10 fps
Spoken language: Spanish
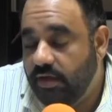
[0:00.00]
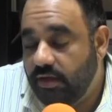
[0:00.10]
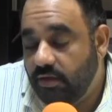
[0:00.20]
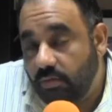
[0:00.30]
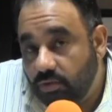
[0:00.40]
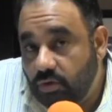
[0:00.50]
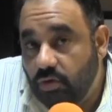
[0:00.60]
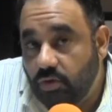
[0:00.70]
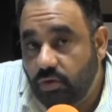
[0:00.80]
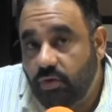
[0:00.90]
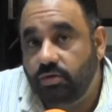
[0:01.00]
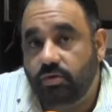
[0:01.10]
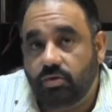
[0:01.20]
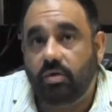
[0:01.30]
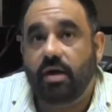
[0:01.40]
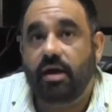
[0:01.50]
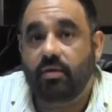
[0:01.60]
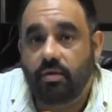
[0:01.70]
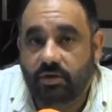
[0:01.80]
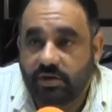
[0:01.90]
eh, como todos los lunes nos tocan
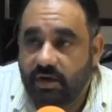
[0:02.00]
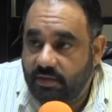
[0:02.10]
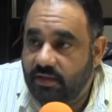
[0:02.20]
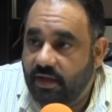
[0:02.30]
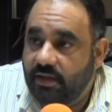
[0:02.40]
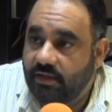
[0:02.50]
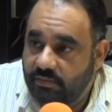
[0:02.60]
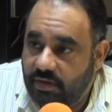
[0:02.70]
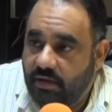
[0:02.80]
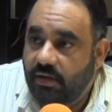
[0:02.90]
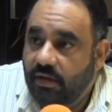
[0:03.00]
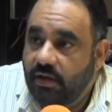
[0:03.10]
honores bandera, también